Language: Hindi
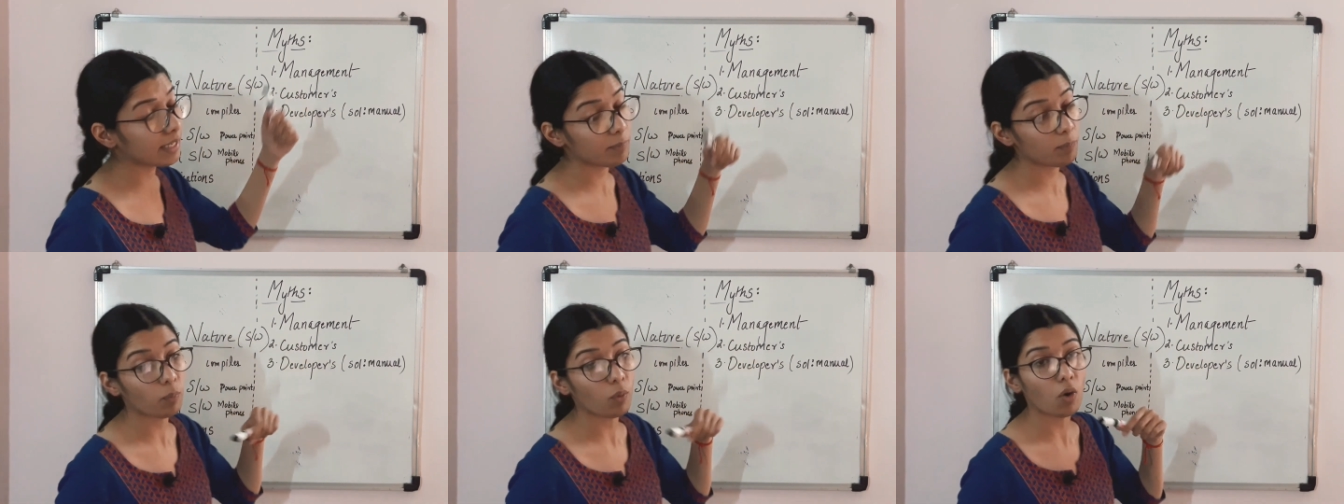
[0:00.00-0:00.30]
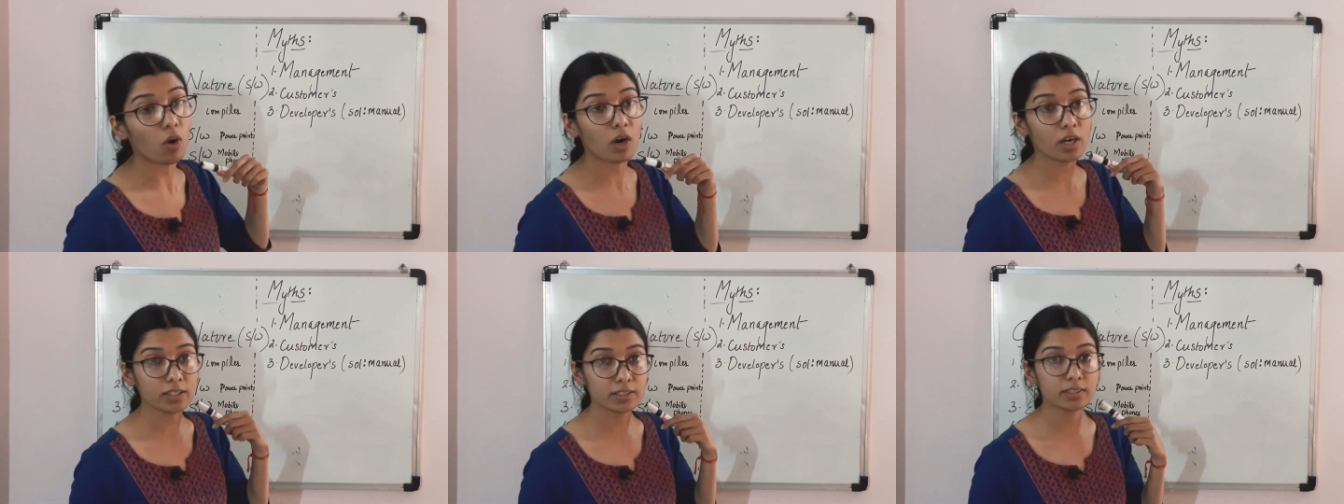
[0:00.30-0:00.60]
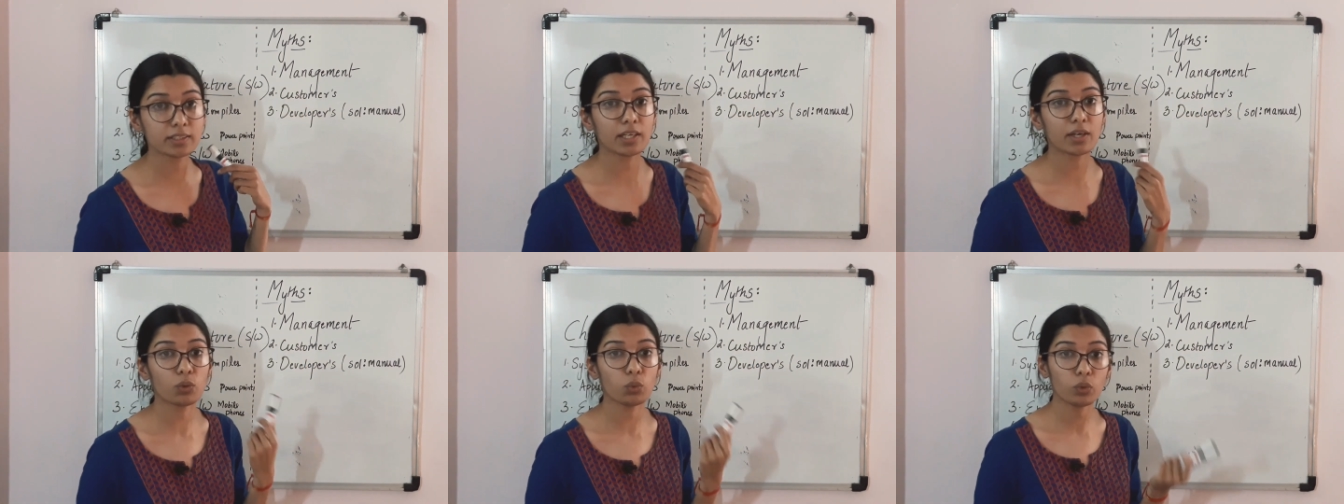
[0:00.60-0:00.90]
ये
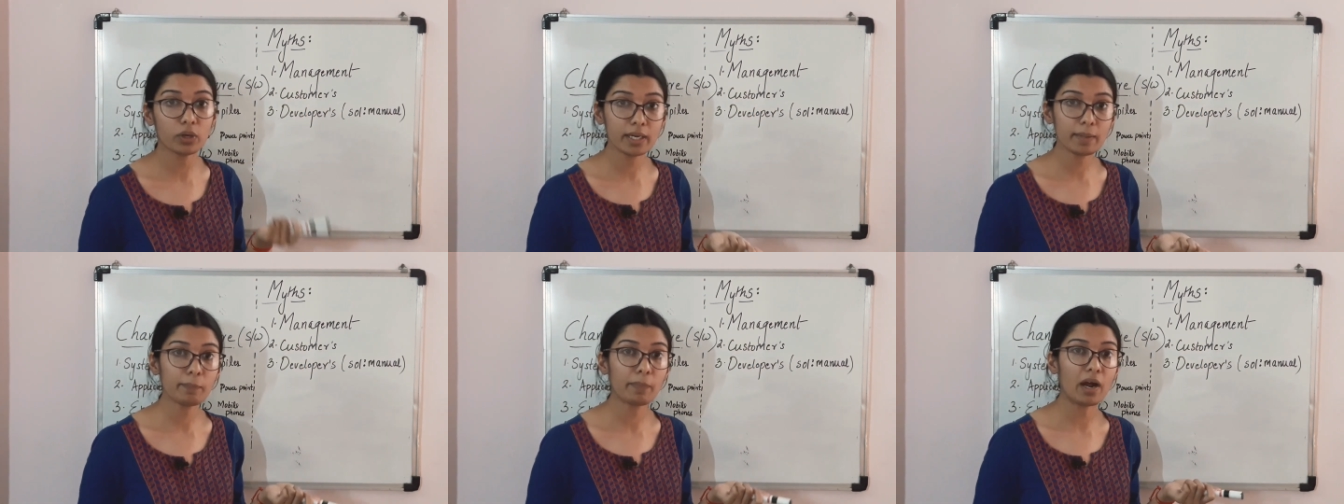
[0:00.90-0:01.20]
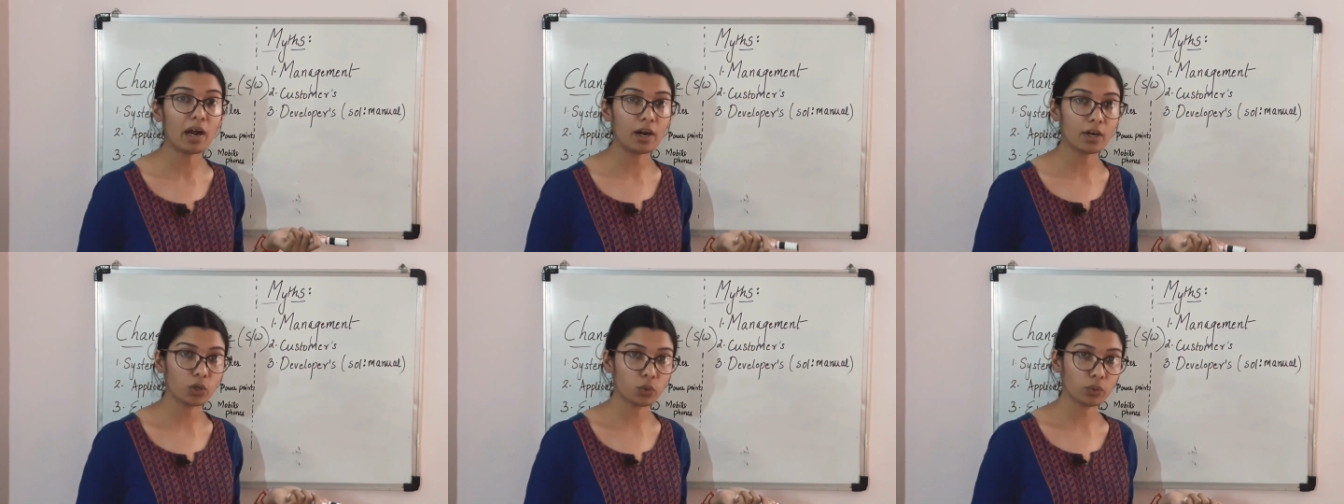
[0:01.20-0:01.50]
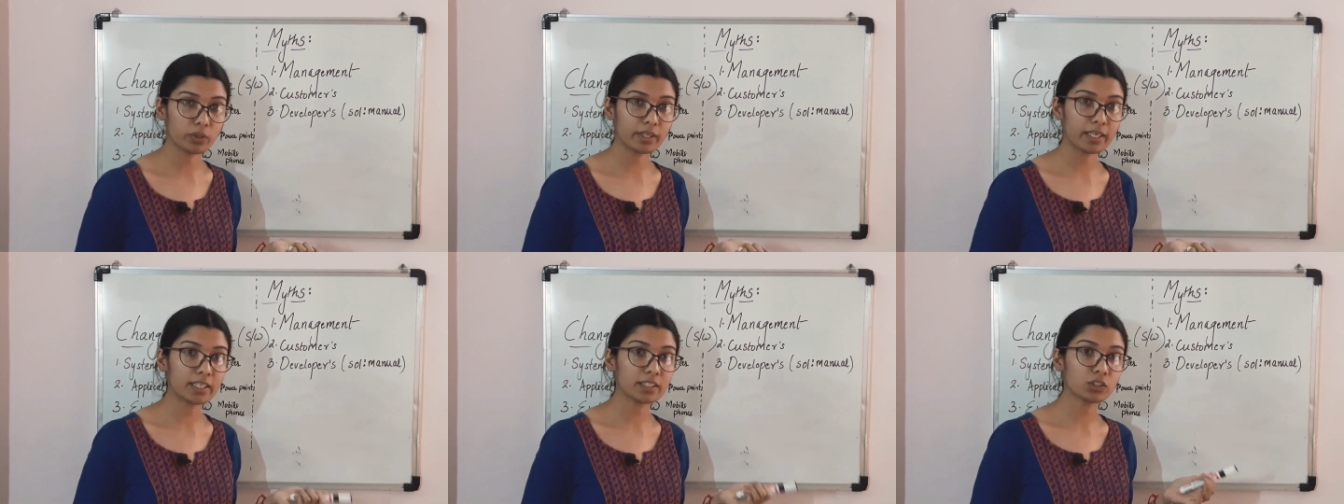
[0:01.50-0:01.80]
बहुत ज़रूरी पार्ट
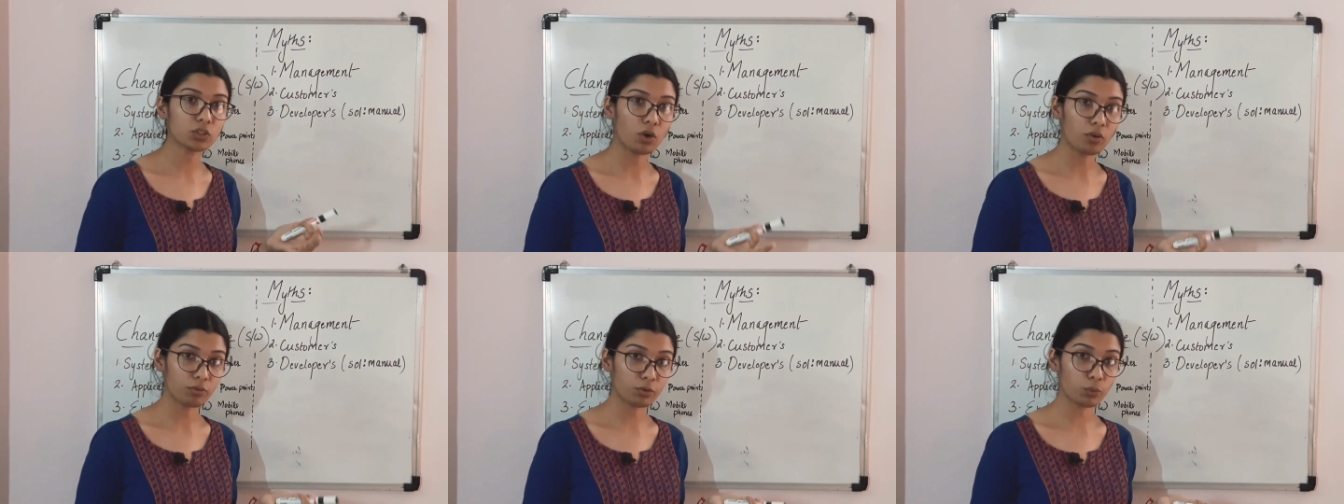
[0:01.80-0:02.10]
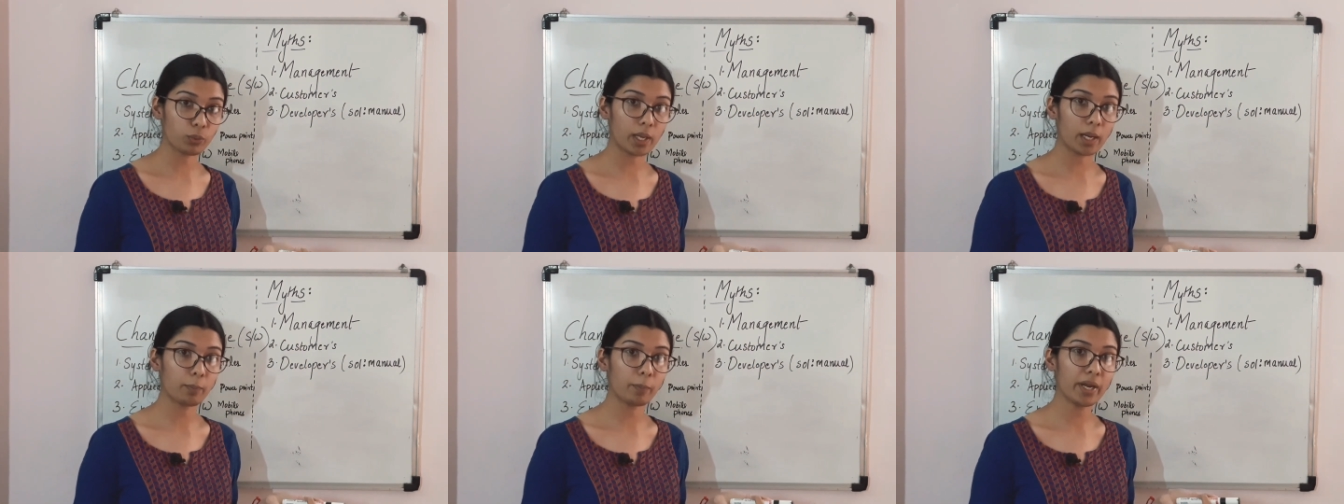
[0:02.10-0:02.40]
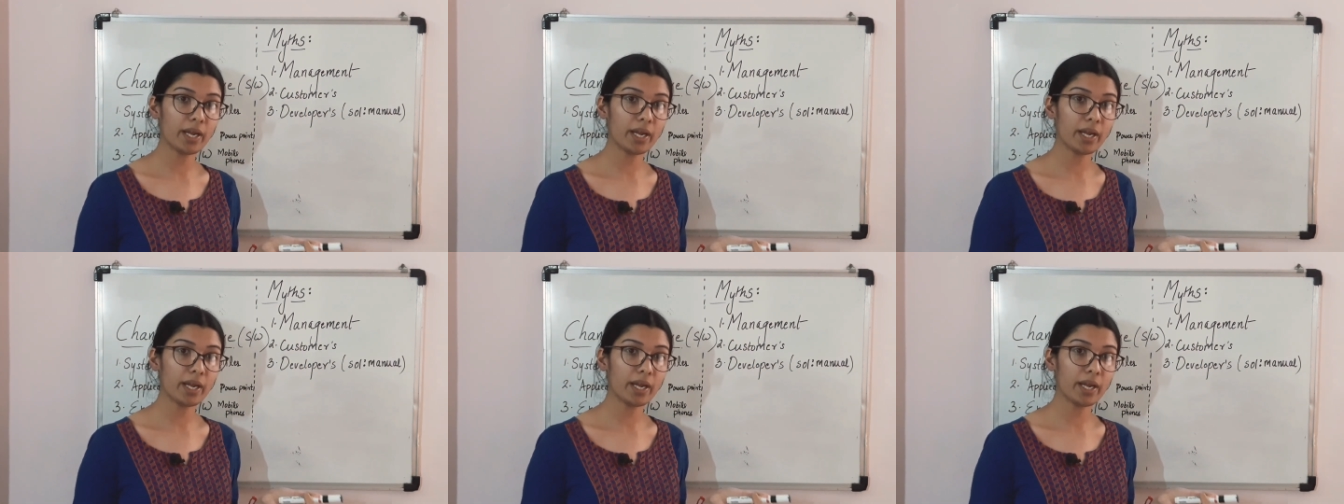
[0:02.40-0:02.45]
होता है सॉफ्टवेयर